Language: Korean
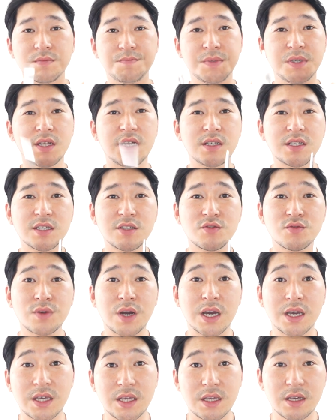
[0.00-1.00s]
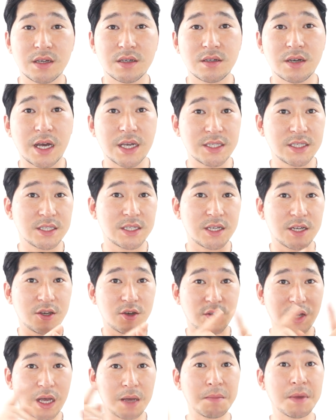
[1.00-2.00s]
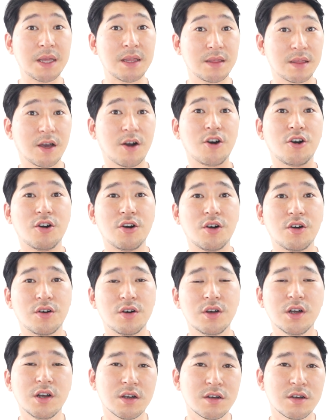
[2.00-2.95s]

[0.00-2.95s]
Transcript: 비달사순 가위 그 아시잖아요. 까만 거.